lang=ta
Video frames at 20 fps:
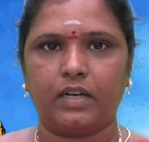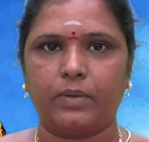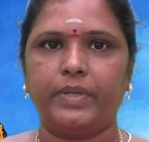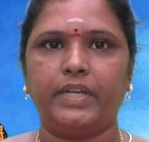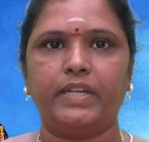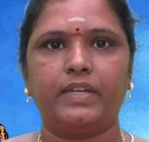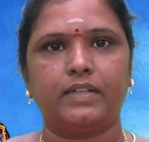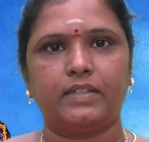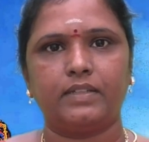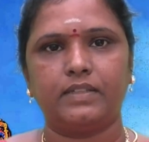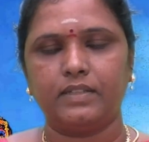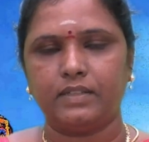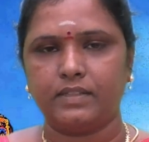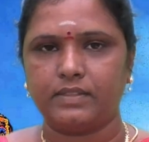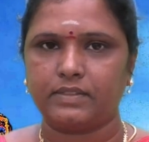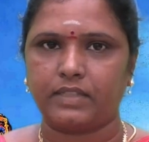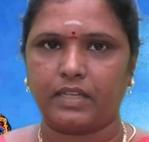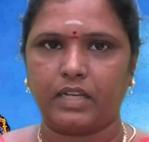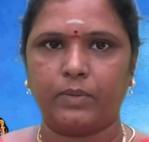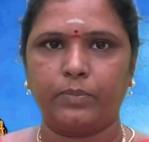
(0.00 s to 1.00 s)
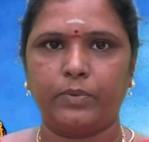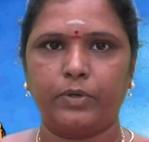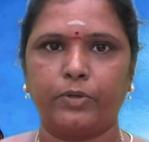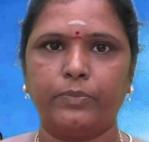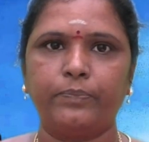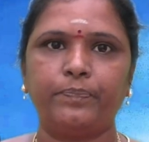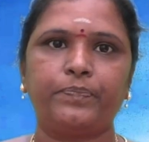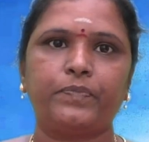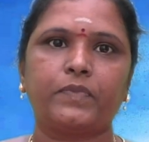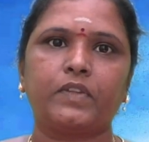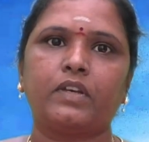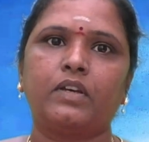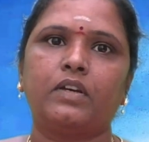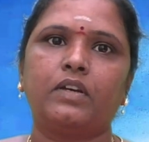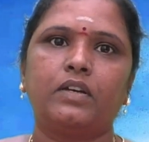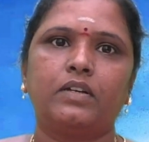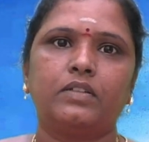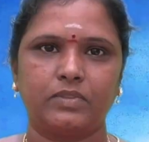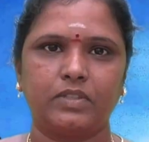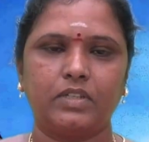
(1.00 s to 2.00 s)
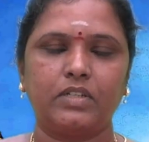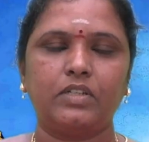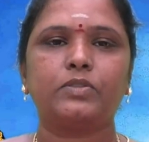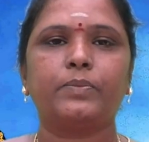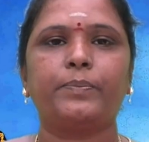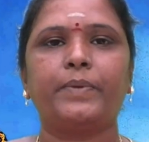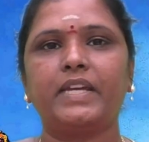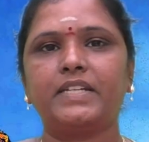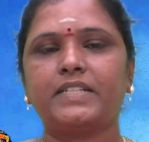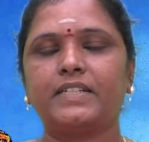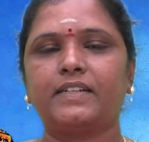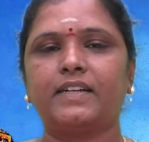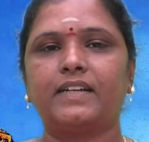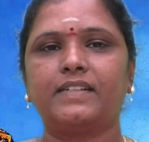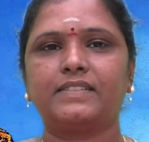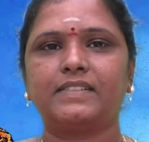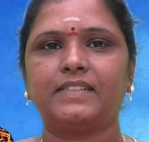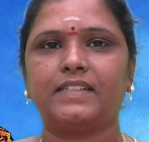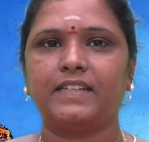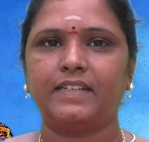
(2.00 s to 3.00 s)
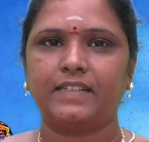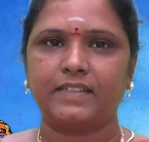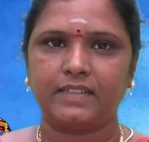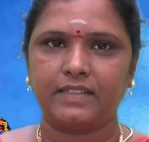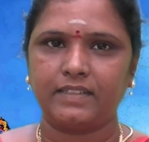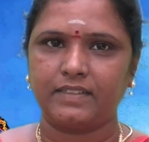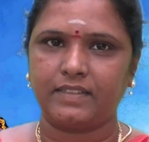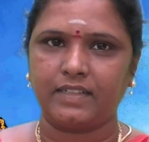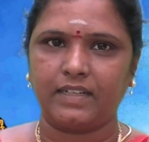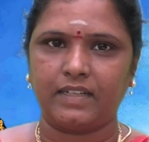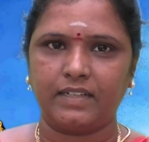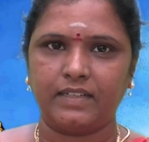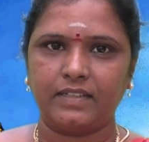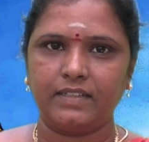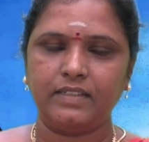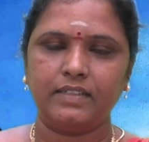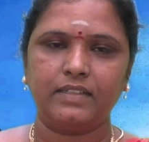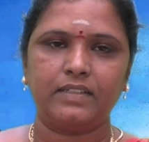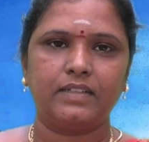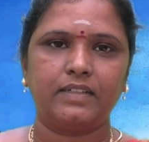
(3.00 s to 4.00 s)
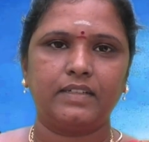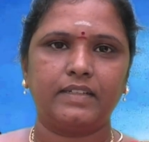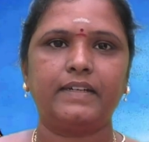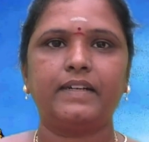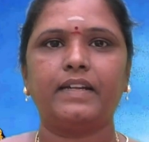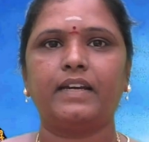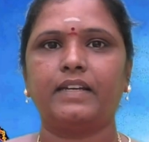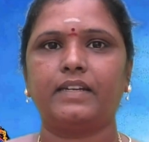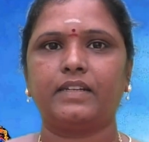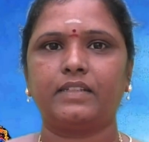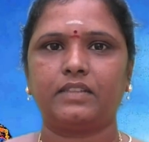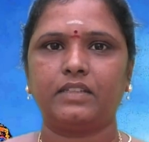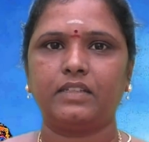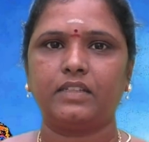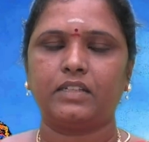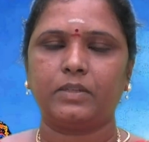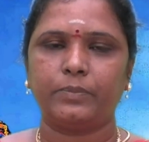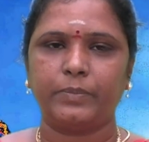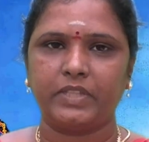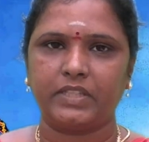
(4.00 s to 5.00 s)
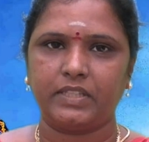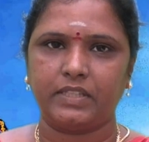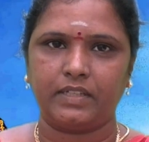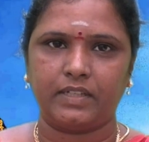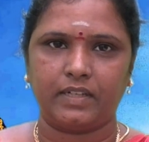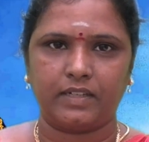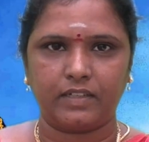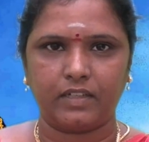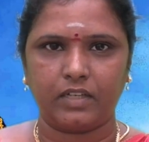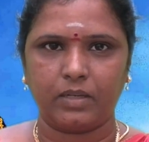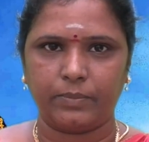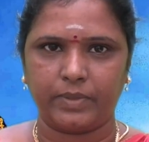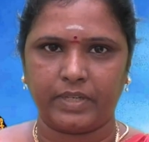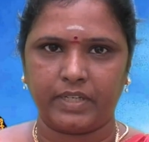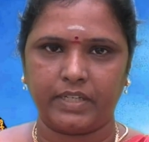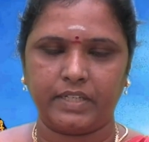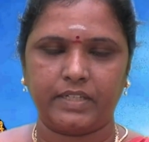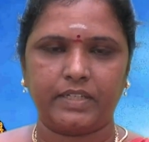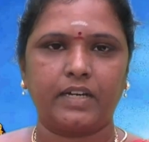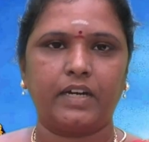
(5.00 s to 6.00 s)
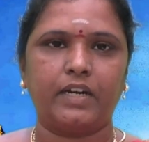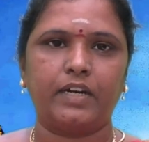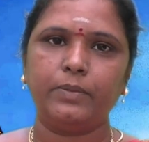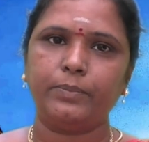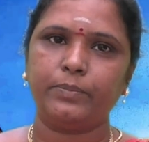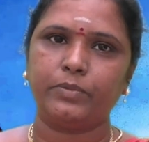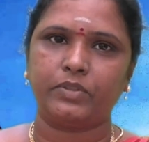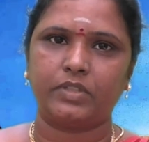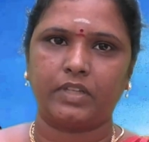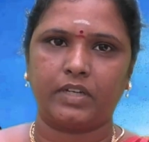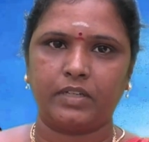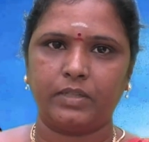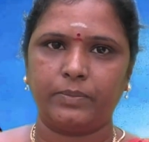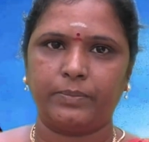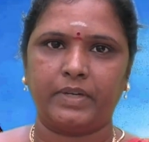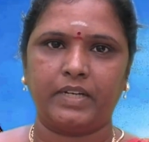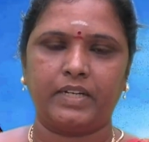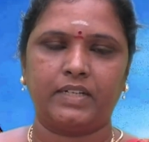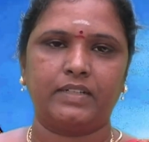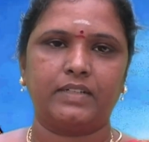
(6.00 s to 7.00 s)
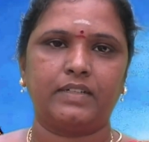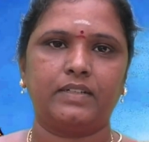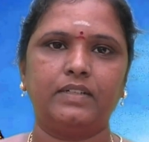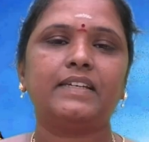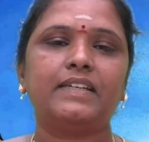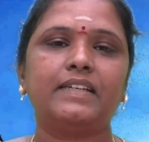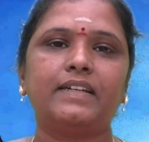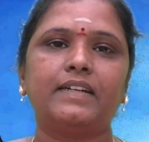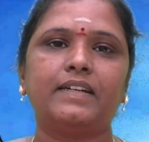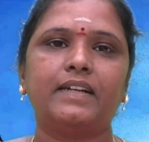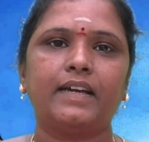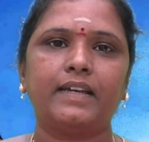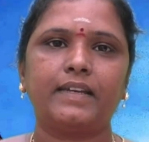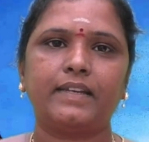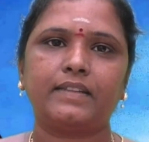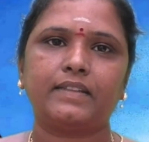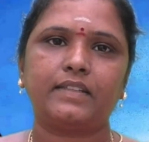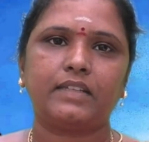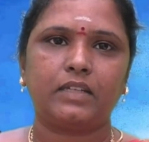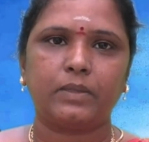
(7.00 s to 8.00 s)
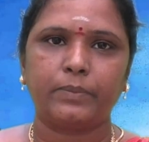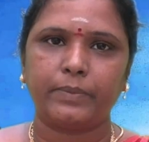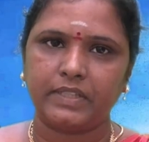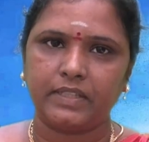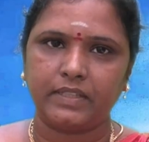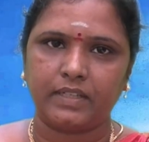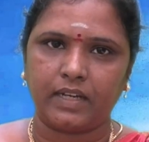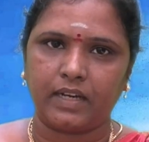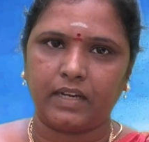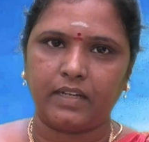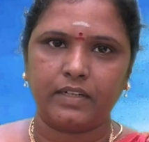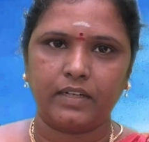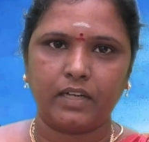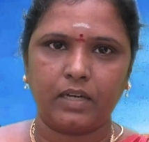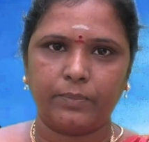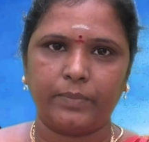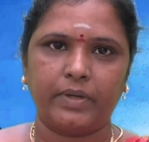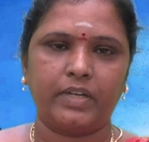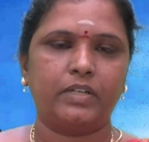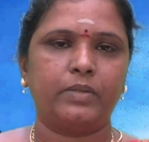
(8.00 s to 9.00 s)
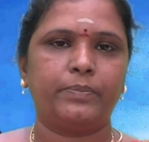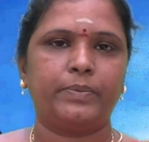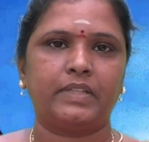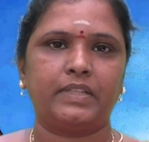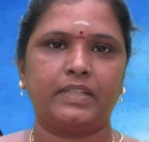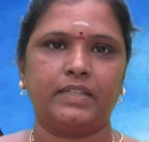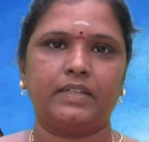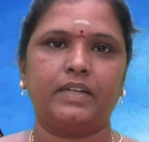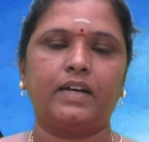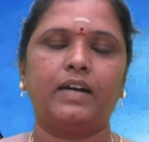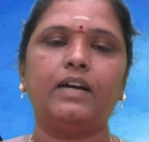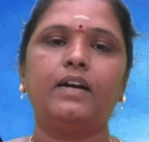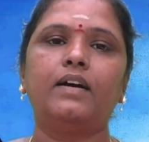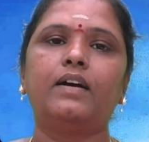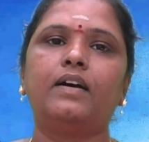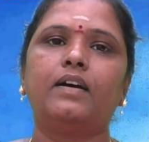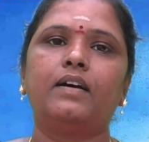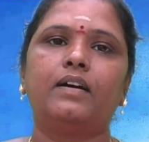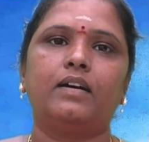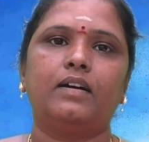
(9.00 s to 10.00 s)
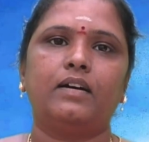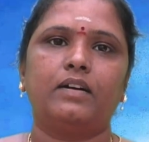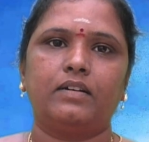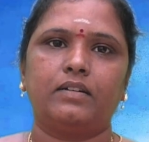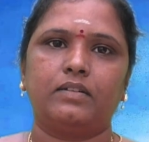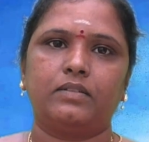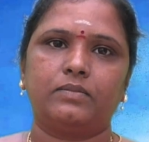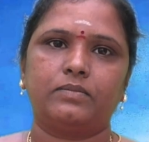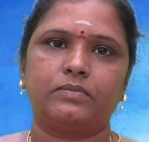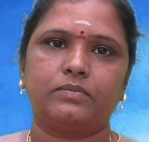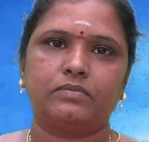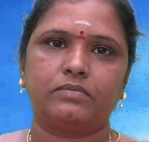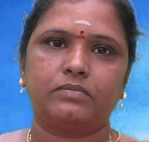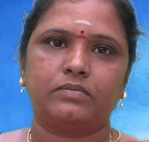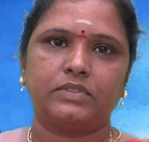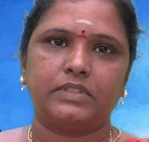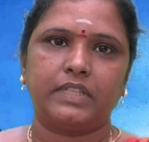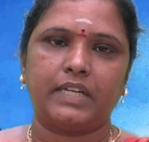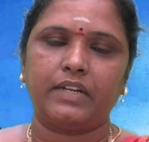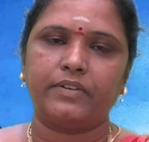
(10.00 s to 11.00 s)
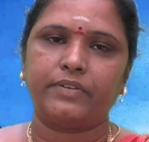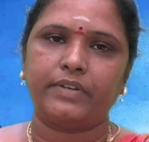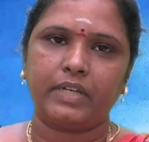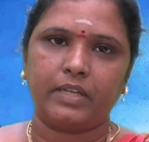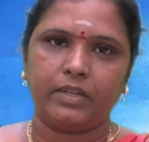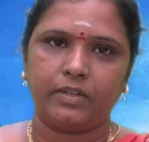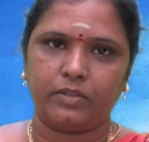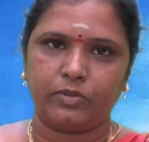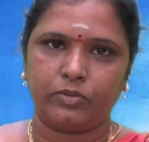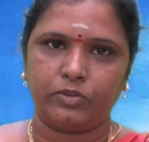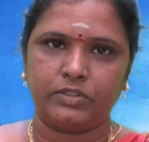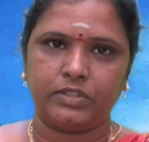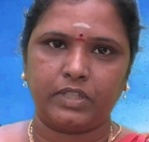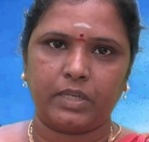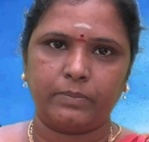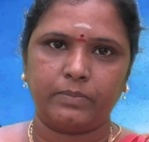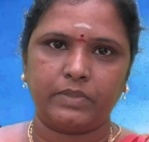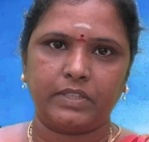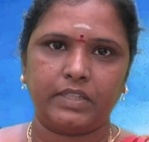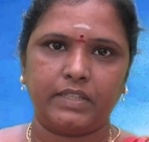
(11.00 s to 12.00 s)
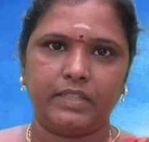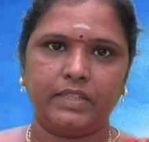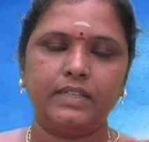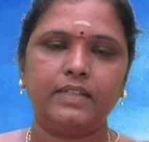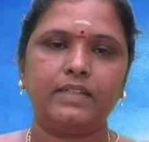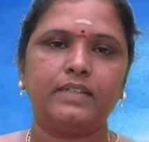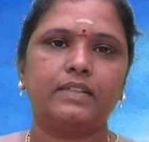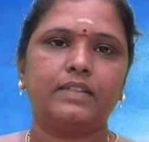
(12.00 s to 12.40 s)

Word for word: அப்படின்றது செயல்படும் மேஷராசி நேயர்களுக்கான இரண்டாயிரத்தி இருபத்தி நான்காம் ஆண்டிற்கான புத்தாண்டு பலன்கள் இரண்டாயிரத்தி இருபத்தி நான்காம் ஆண்டு பார்த்திங்கன்னா ஜனவரி ஒன்றாம் தேதி